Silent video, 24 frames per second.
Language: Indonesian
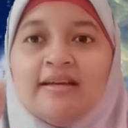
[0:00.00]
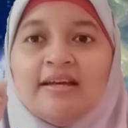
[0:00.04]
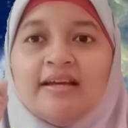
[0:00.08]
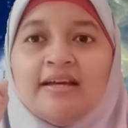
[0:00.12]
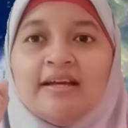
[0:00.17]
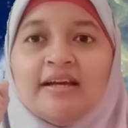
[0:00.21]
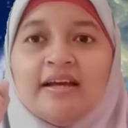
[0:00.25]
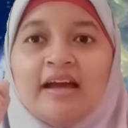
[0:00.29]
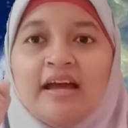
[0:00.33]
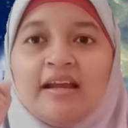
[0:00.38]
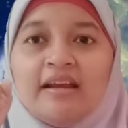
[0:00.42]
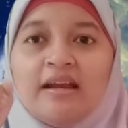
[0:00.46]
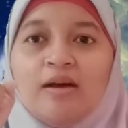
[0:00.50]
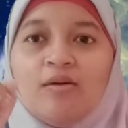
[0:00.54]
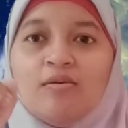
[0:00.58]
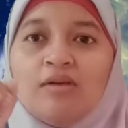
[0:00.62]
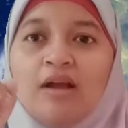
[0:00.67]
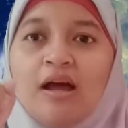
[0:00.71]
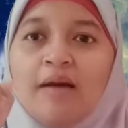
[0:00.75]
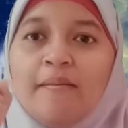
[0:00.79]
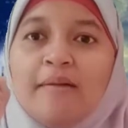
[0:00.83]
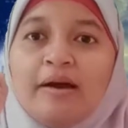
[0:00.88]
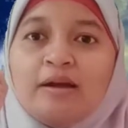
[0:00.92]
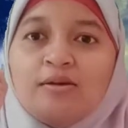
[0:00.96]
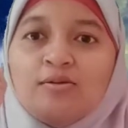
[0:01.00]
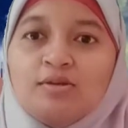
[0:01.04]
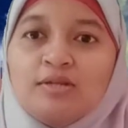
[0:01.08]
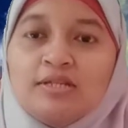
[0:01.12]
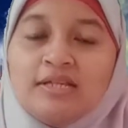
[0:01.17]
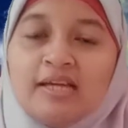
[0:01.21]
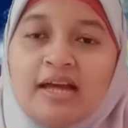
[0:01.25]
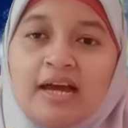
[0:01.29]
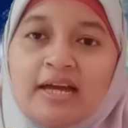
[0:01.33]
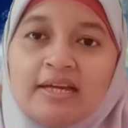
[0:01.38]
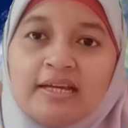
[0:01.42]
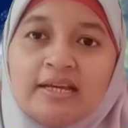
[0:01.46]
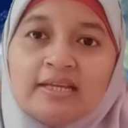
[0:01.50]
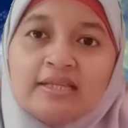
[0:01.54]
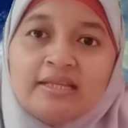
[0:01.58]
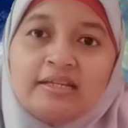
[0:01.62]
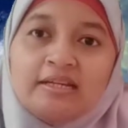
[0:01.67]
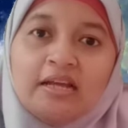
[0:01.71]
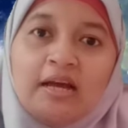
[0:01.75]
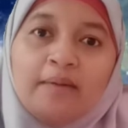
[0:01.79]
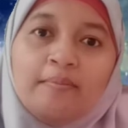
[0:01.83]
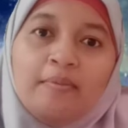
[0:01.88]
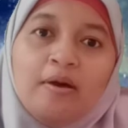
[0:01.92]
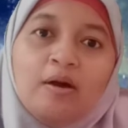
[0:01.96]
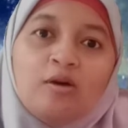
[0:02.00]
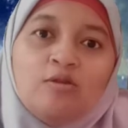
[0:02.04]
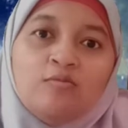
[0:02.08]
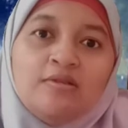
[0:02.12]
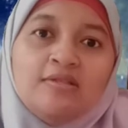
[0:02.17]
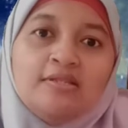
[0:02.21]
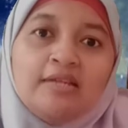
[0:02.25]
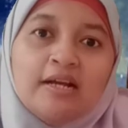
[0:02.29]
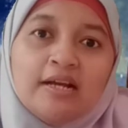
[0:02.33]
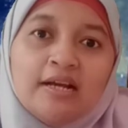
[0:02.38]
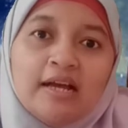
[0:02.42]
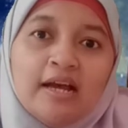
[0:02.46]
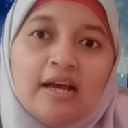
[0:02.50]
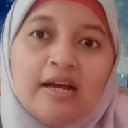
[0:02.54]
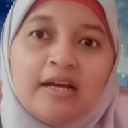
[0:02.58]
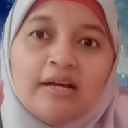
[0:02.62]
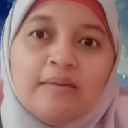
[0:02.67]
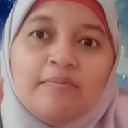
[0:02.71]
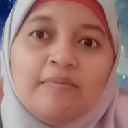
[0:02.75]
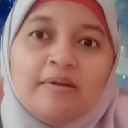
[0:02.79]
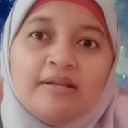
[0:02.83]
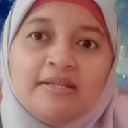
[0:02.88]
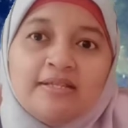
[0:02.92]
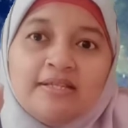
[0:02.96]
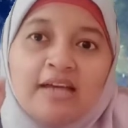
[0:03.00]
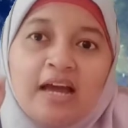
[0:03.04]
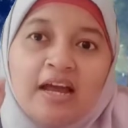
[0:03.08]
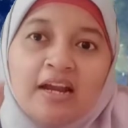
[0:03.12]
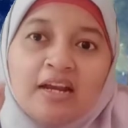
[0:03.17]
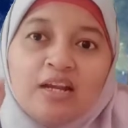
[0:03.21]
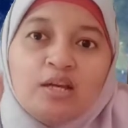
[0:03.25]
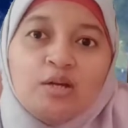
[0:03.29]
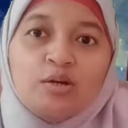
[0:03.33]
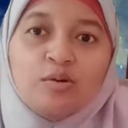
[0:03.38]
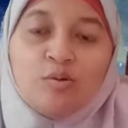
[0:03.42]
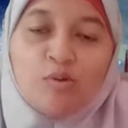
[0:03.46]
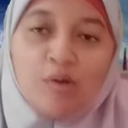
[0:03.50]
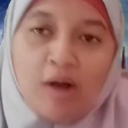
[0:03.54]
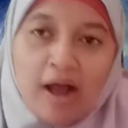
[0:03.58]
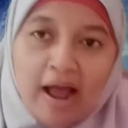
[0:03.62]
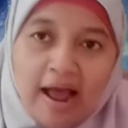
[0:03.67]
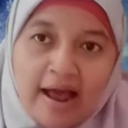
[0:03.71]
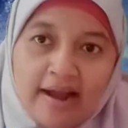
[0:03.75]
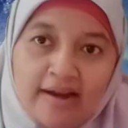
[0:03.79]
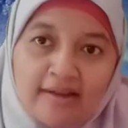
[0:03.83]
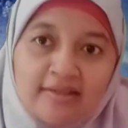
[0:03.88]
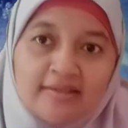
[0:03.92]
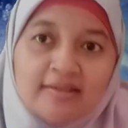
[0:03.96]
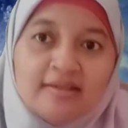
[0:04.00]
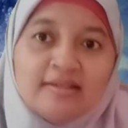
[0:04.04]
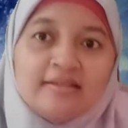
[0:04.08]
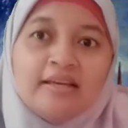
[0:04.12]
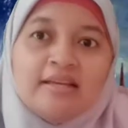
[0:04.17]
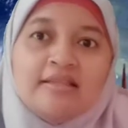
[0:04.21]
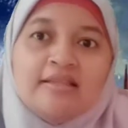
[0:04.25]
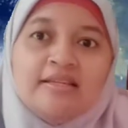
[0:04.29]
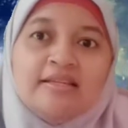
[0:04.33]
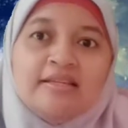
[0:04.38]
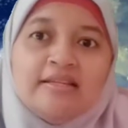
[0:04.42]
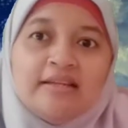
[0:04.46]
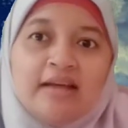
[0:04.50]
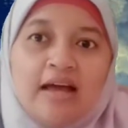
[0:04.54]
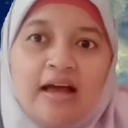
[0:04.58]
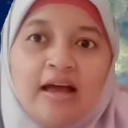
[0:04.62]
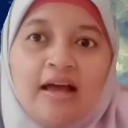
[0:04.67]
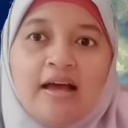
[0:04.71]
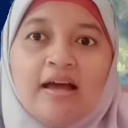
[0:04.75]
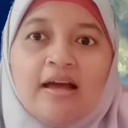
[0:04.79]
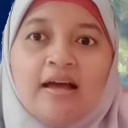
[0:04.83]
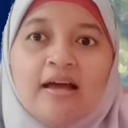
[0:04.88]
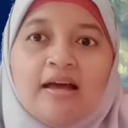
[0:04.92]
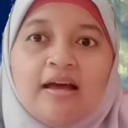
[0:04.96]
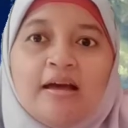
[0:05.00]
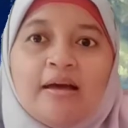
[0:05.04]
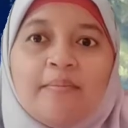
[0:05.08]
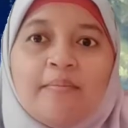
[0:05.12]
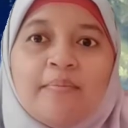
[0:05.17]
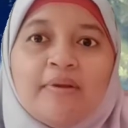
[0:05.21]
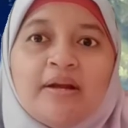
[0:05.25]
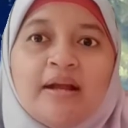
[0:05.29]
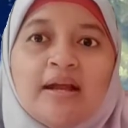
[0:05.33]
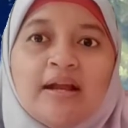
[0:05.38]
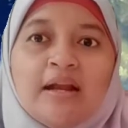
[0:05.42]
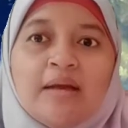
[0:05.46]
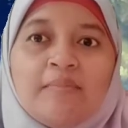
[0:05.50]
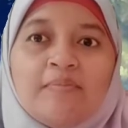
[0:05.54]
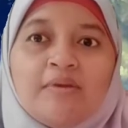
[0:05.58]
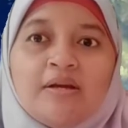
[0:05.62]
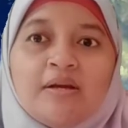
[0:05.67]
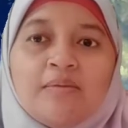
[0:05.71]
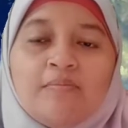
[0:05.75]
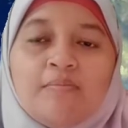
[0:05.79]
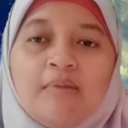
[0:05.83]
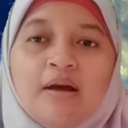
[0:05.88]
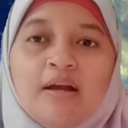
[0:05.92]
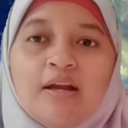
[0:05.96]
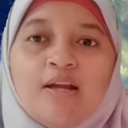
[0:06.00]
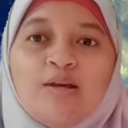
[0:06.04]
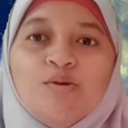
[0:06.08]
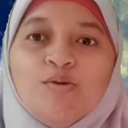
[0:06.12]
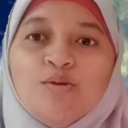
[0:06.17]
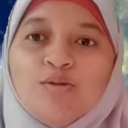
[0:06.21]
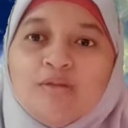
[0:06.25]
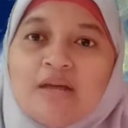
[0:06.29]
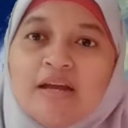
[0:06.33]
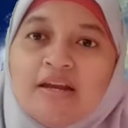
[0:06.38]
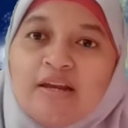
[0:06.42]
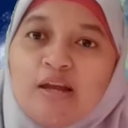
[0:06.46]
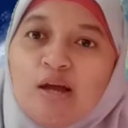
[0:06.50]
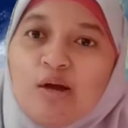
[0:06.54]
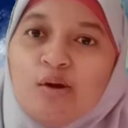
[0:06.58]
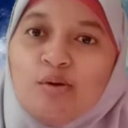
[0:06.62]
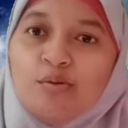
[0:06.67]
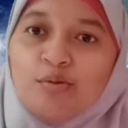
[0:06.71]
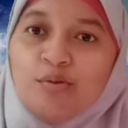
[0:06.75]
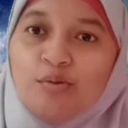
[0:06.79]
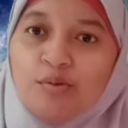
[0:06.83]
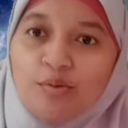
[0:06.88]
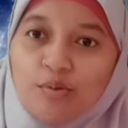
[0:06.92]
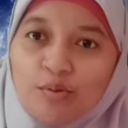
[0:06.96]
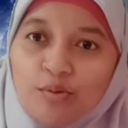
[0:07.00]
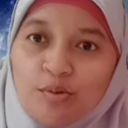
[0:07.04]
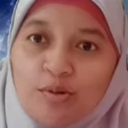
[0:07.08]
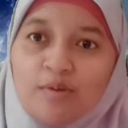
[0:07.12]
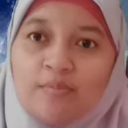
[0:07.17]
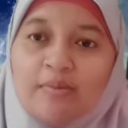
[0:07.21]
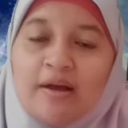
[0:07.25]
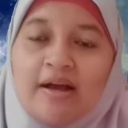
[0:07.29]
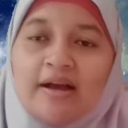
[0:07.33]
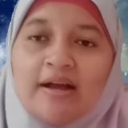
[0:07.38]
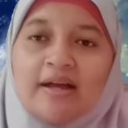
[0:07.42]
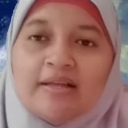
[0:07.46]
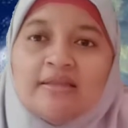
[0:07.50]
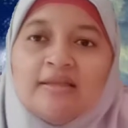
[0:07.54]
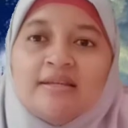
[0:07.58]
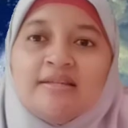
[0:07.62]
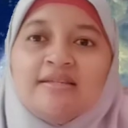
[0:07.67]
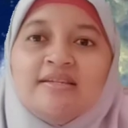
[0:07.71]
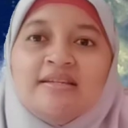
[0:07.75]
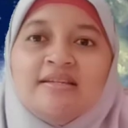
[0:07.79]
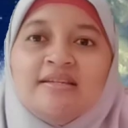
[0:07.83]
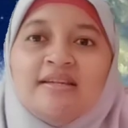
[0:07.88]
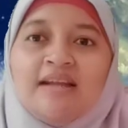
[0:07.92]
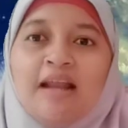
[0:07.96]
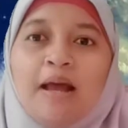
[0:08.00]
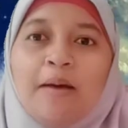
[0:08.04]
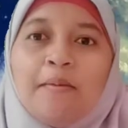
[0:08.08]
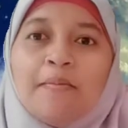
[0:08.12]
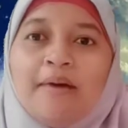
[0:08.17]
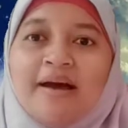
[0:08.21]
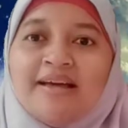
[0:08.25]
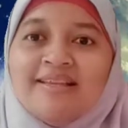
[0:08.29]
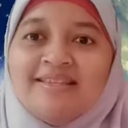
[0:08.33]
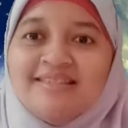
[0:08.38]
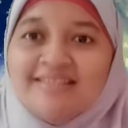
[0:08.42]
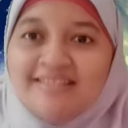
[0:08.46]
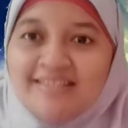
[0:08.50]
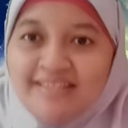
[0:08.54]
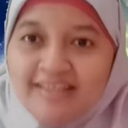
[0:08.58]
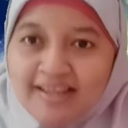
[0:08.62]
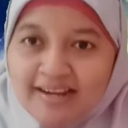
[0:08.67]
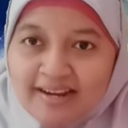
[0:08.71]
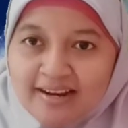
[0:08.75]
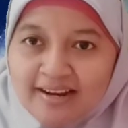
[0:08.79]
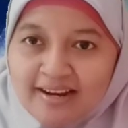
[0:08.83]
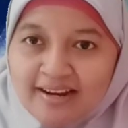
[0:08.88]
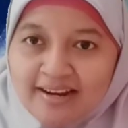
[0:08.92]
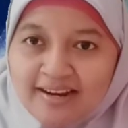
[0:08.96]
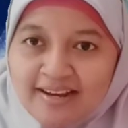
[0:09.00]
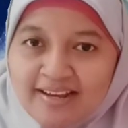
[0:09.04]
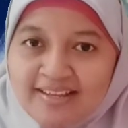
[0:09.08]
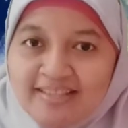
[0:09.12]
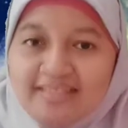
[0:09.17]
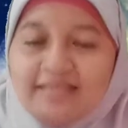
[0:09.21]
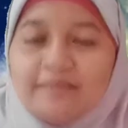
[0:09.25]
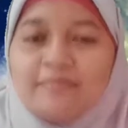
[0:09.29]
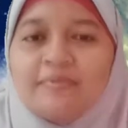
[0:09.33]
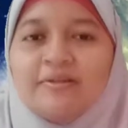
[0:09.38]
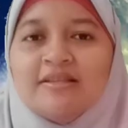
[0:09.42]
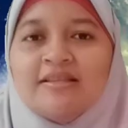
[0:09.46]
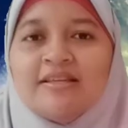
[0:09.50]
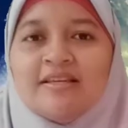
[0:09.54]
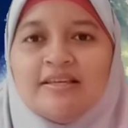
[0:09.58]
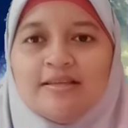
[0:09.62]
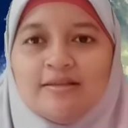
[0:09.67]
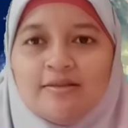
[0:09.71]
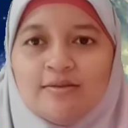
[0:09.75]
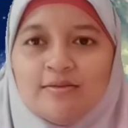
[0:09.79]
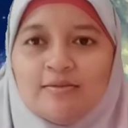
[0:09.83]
karena ulah manusia yang tidak mau menjaga kebersihan lingkungan serta tidak menanami kembali hutan yang gundul maka terjadilah banjir seperti itu